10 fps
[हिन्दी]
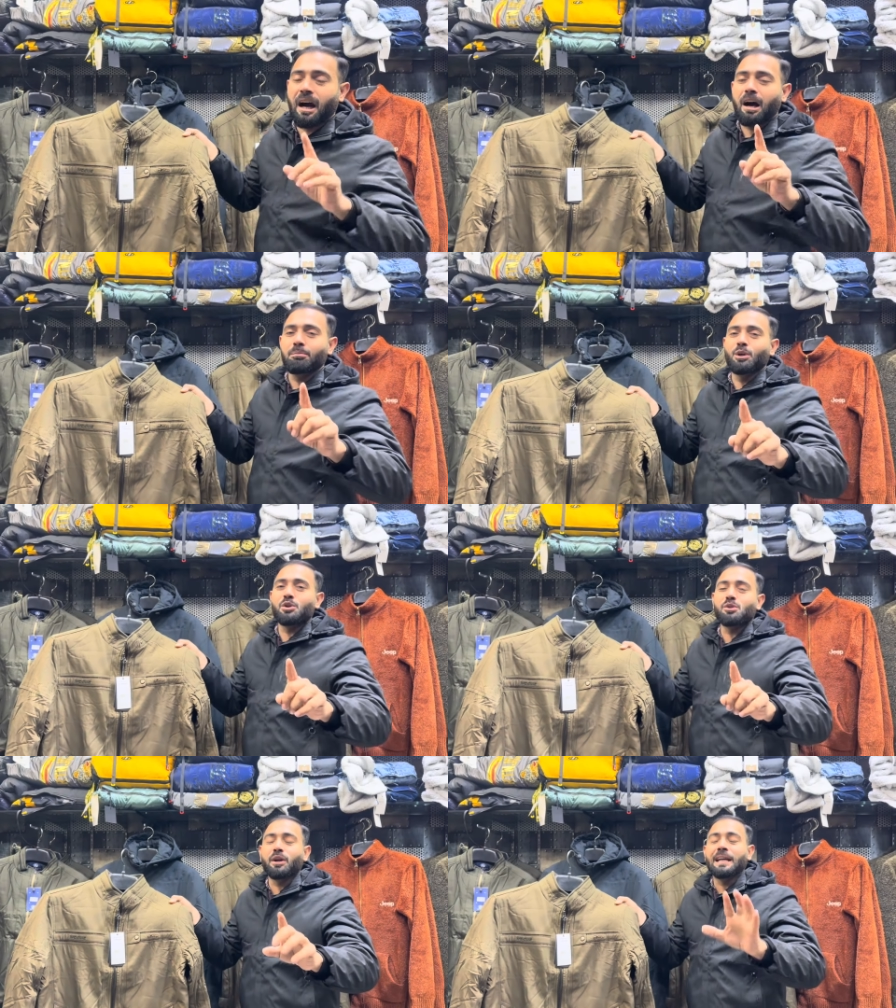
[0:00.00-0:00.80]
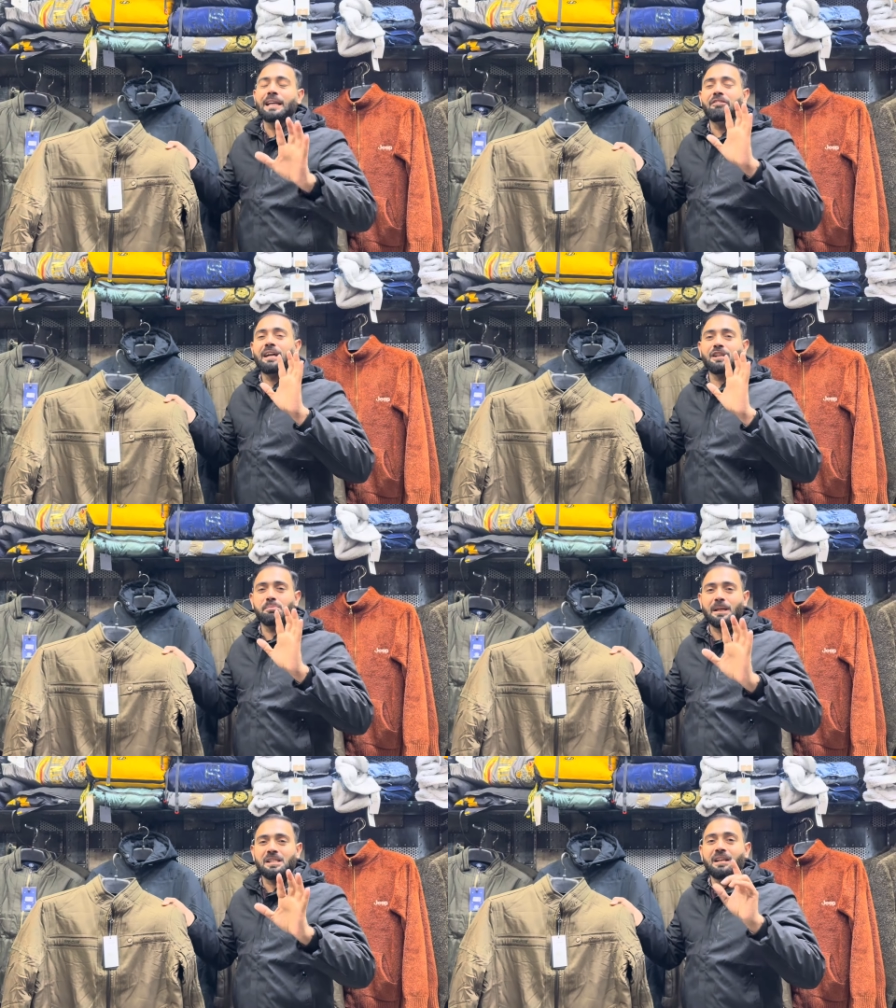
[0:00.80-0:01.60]
आप दोस्तों के लिए वेरी
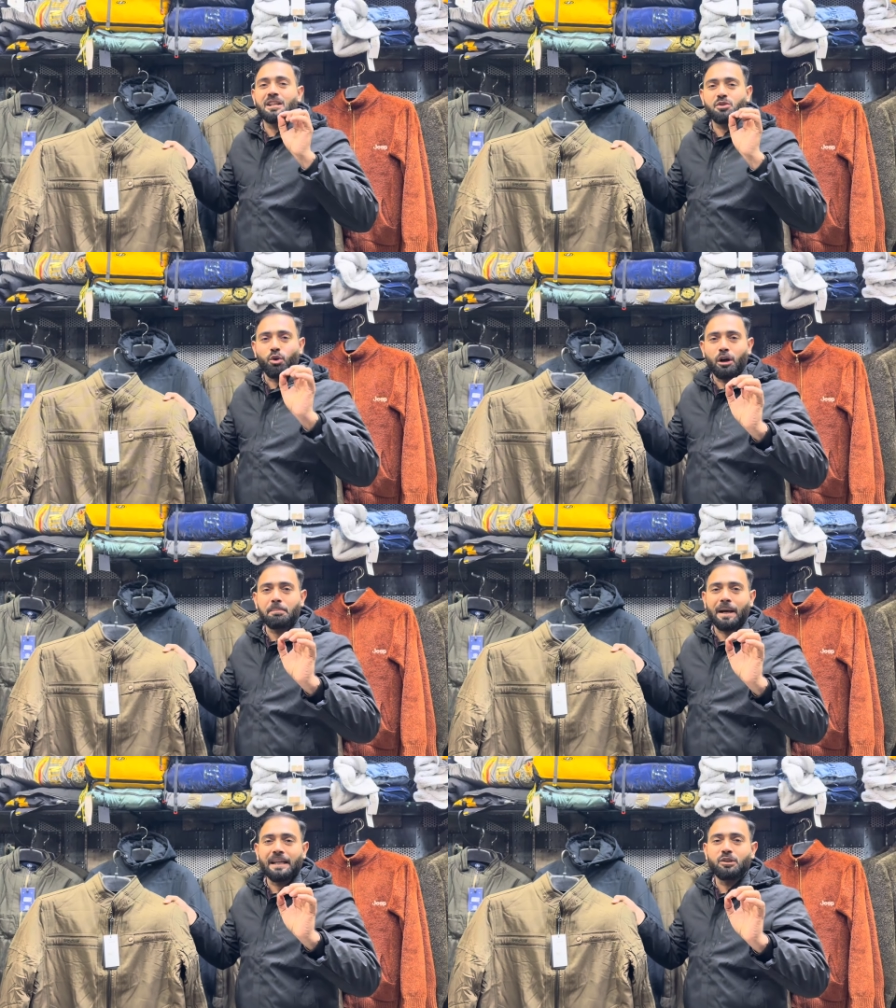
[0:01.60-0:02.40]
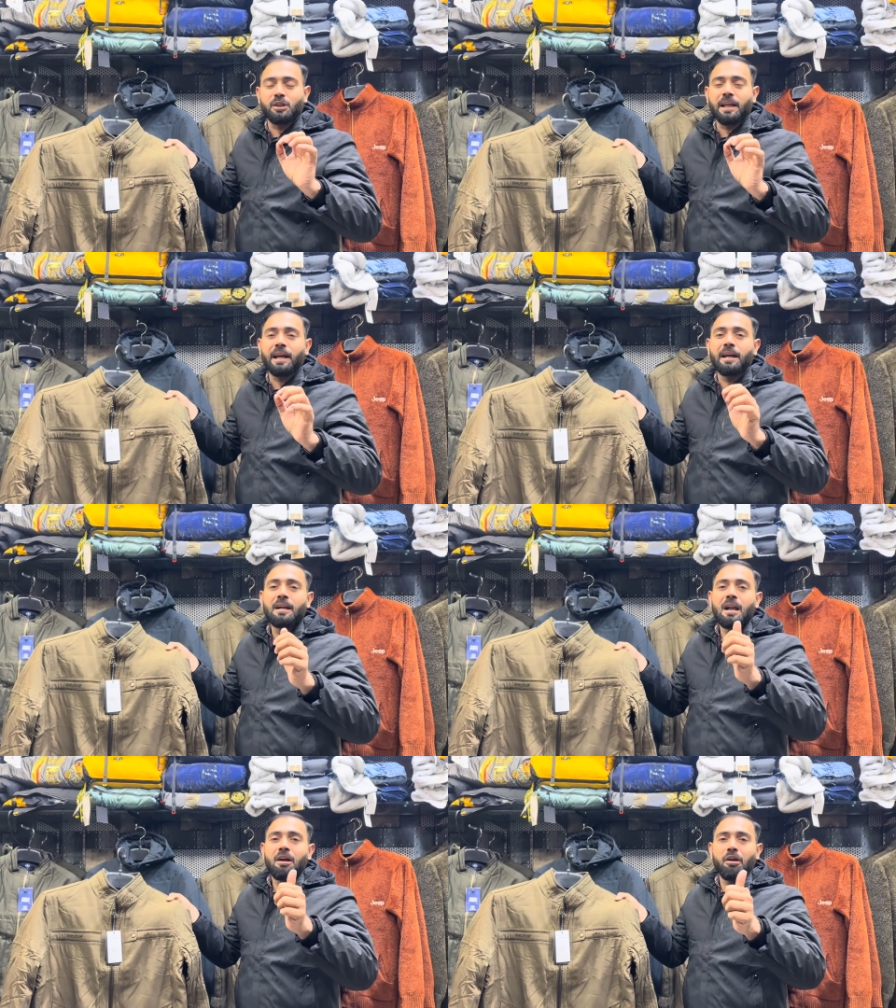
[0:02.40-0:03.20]
स्पेशल डिस्काउंट प्राइस होते
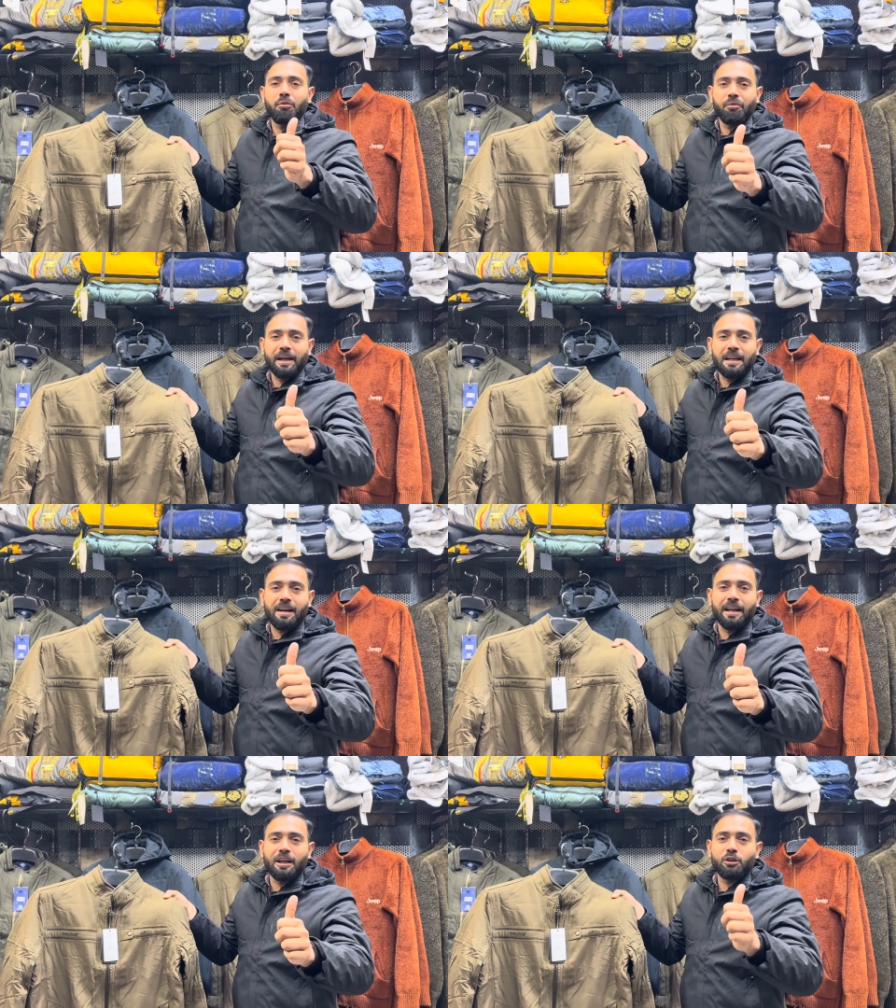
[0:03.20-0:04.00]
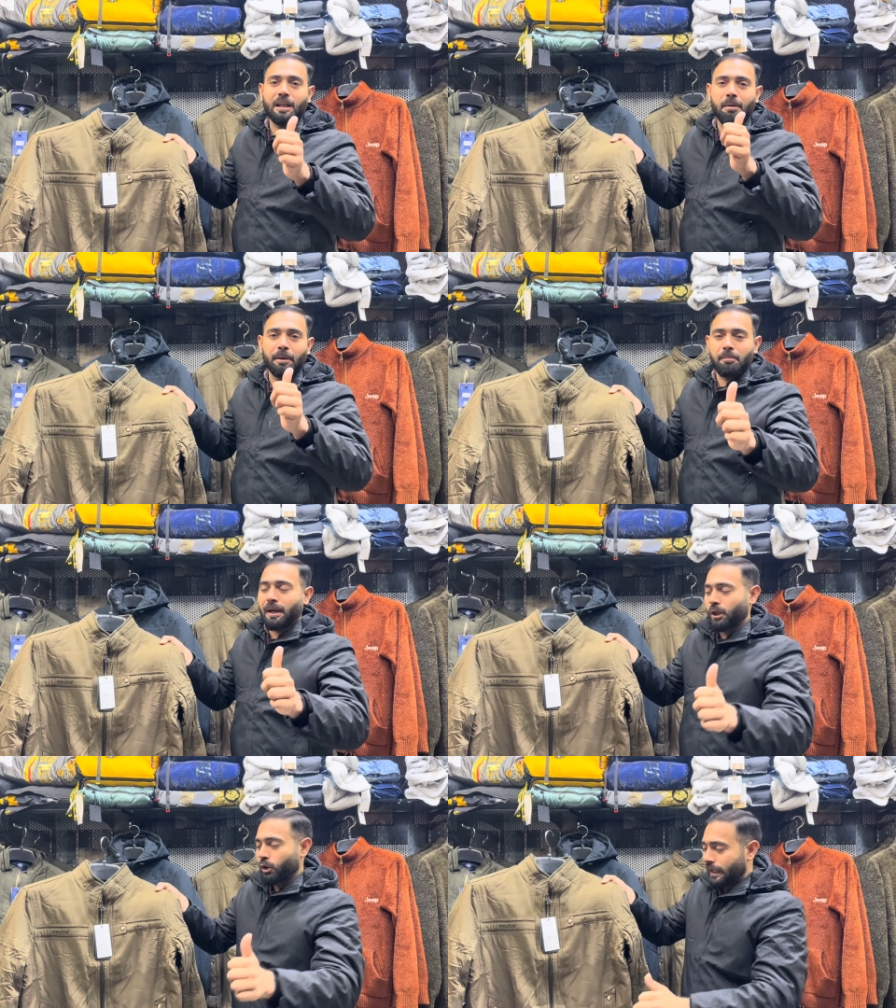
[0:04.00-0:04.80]
हैं फाइनल रेट होता है अपने
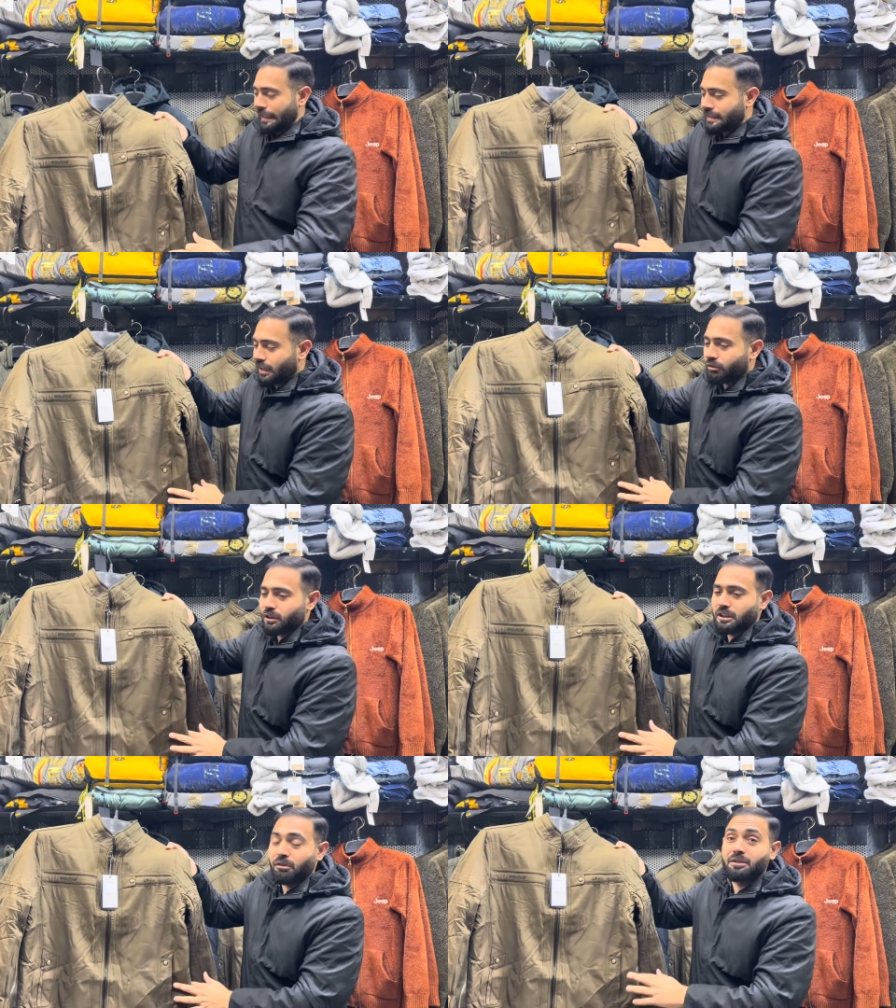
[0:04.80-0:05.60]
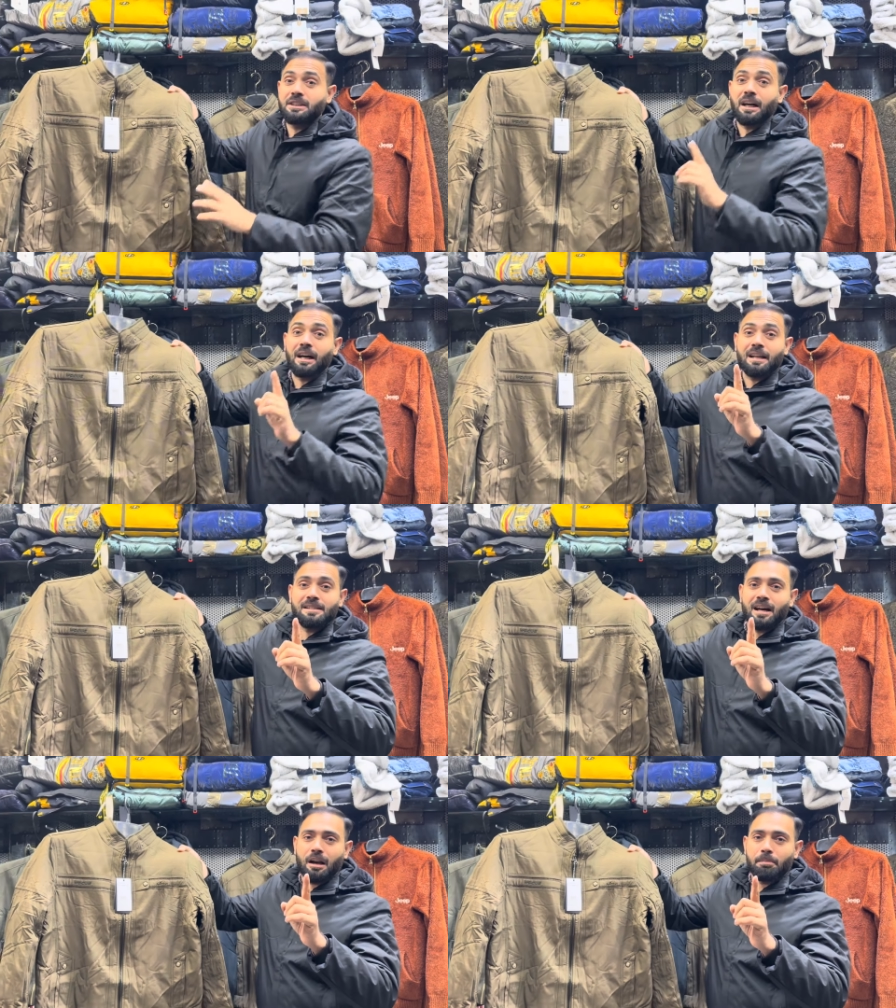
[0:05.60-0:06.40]
भाइयों के लिए सिर्फ और सिर्फ चार
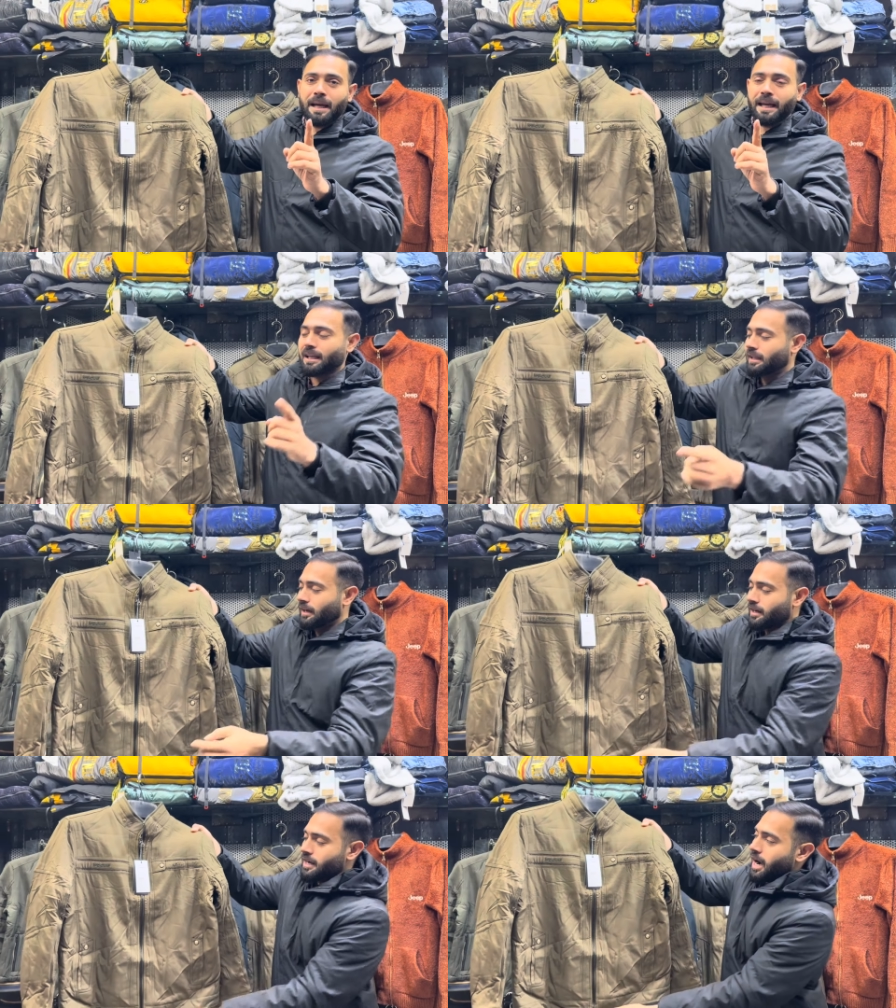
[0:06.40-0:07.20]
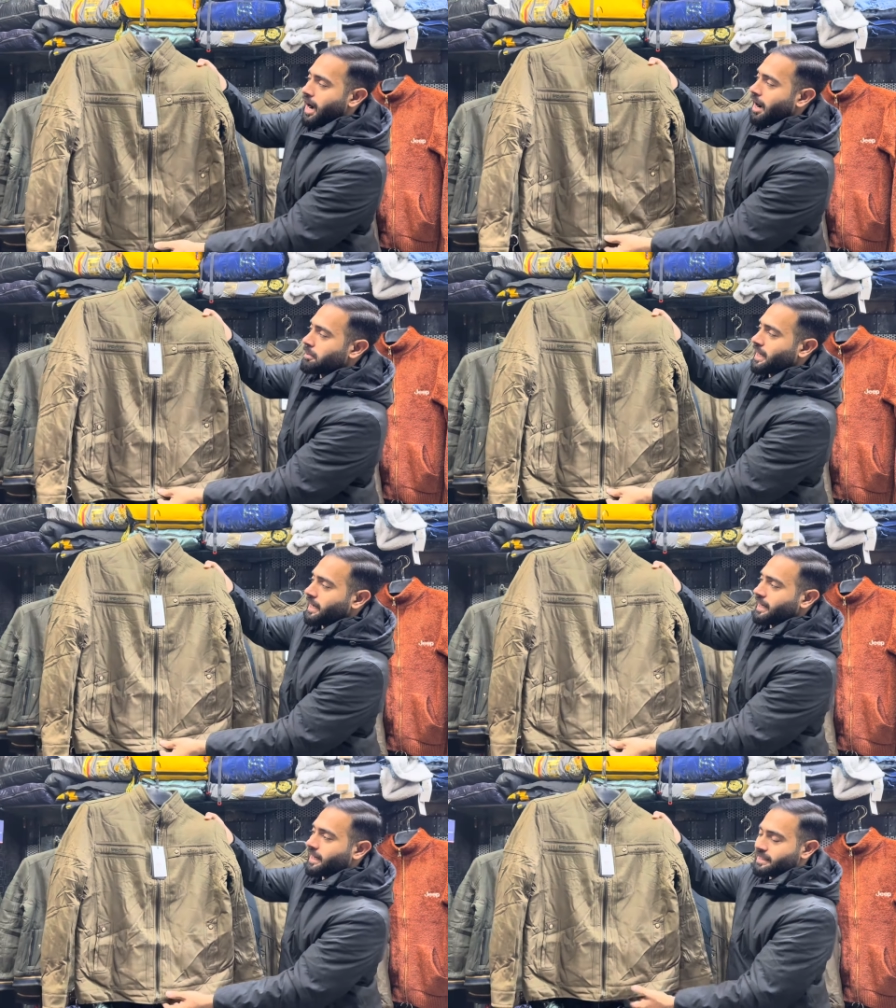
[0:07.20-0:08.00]
हजार रुपए के अंदर आप ये आर्टिकल